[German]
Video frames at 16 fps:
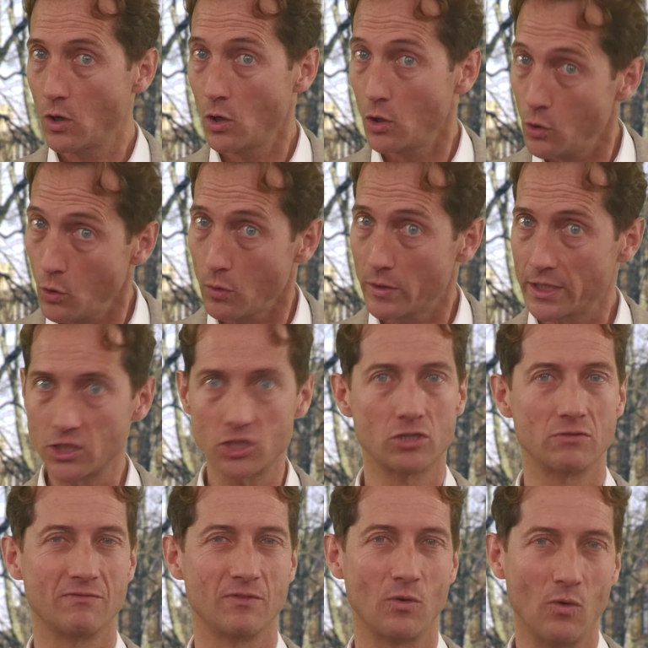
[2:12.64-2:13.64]

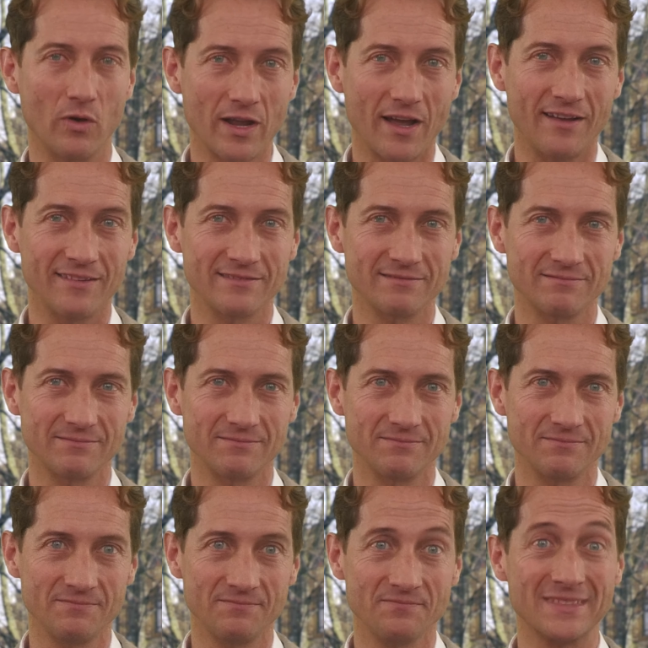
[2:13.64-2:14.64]
Logisch, oder?
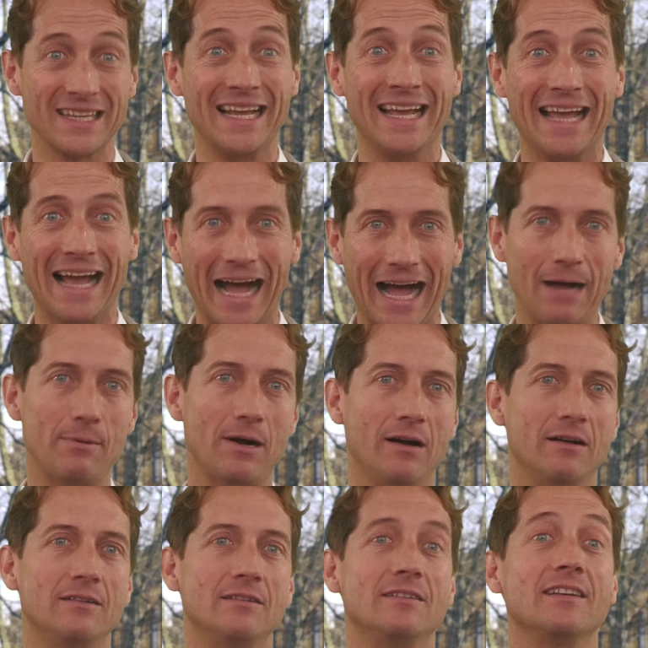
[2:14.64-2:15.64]

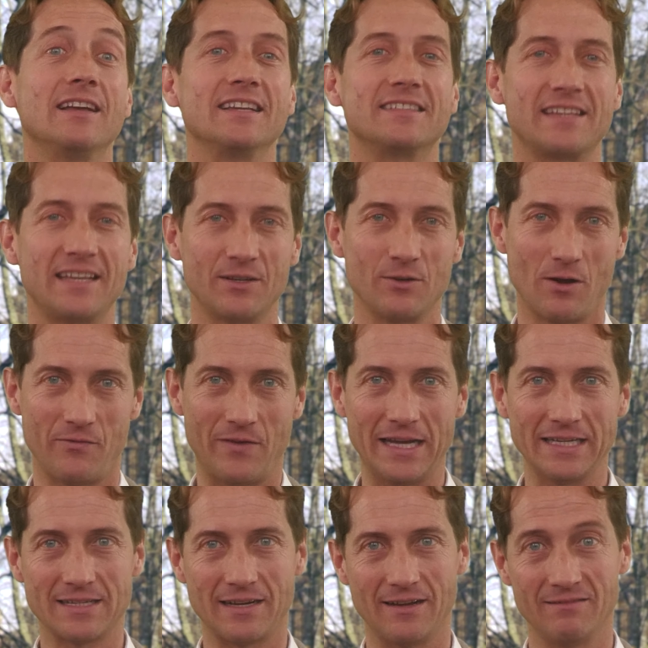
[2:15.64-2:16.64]
Aber es geht noch
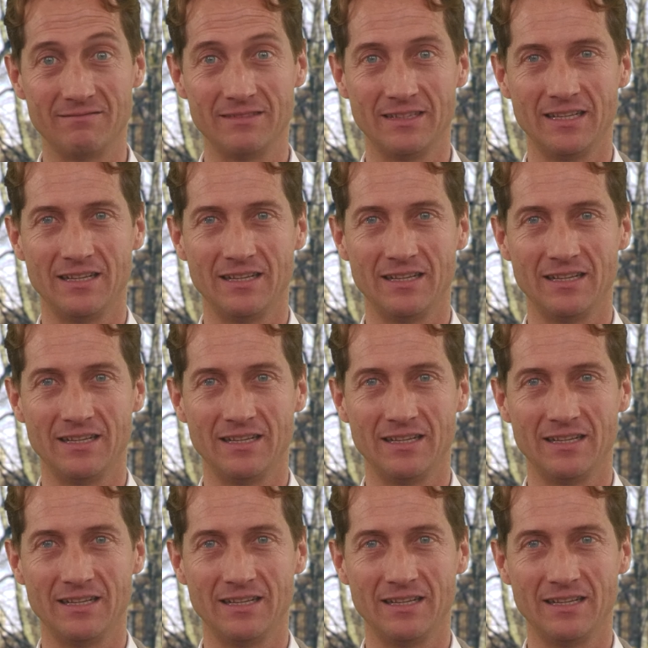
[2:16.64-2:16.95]
weiter.